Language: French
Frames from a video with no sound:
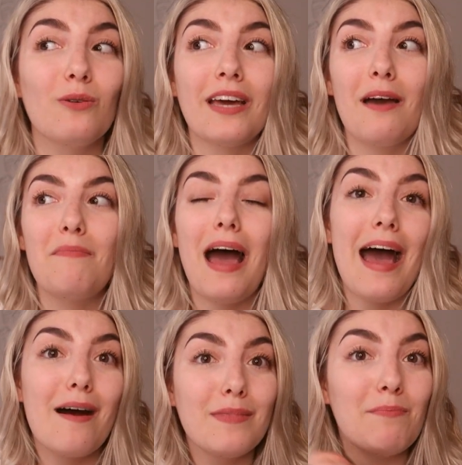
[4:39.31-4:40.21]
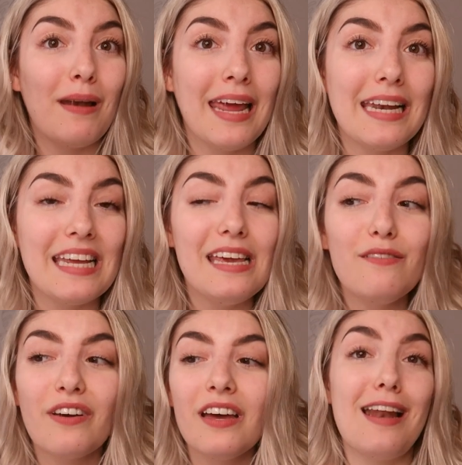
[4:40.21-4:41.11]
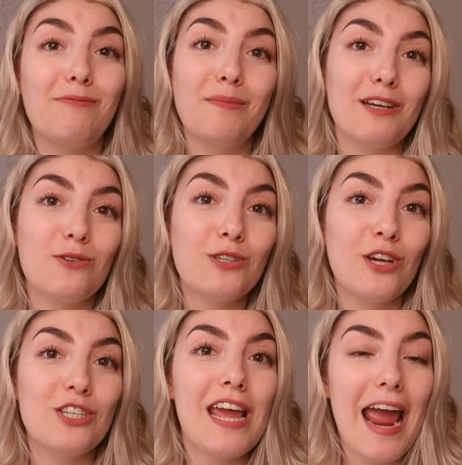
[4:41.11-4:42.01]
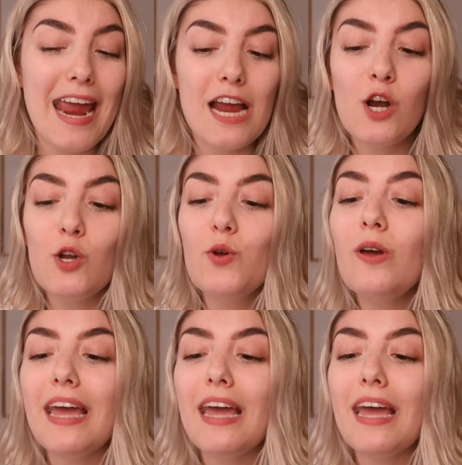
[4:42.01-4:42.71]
contrairement à amener plein de livres. C'est la première chose que j'ai inclus.